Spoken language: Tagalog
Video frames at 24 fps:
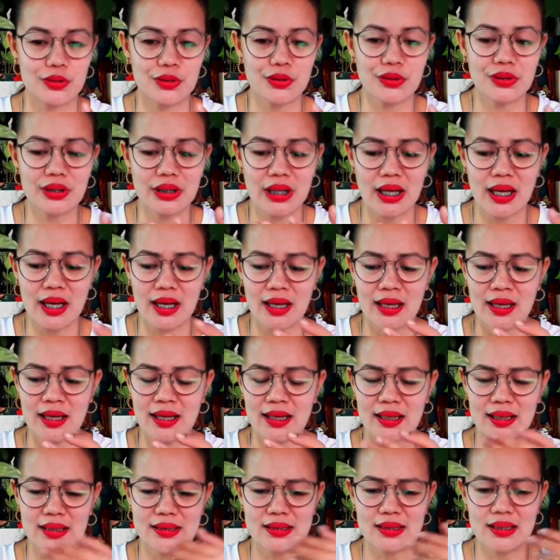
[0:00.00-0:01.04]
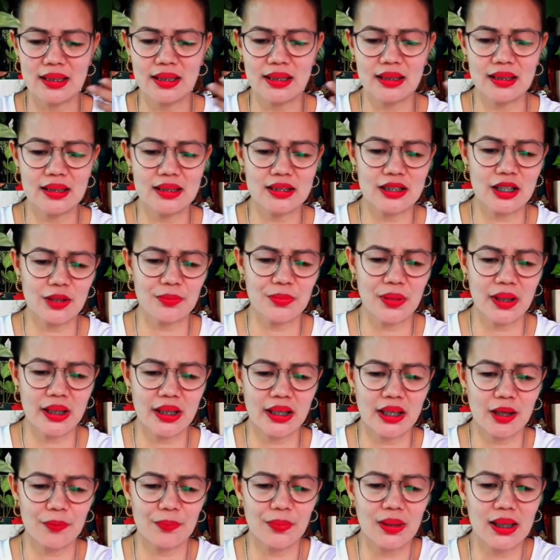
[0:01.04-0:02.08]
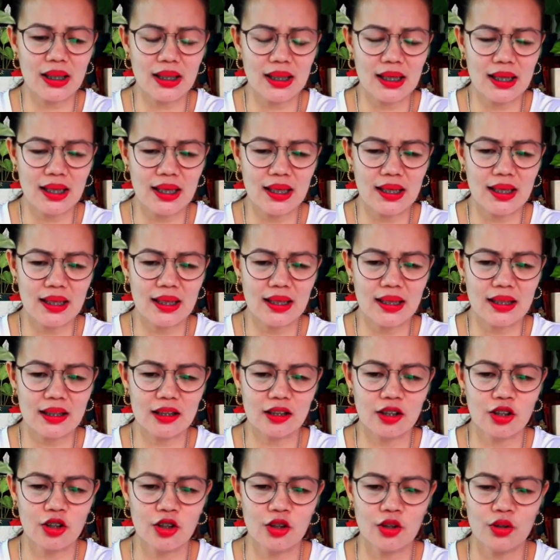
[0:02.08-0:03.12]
Yun nga, kasi hindi siya mahirap alagaan.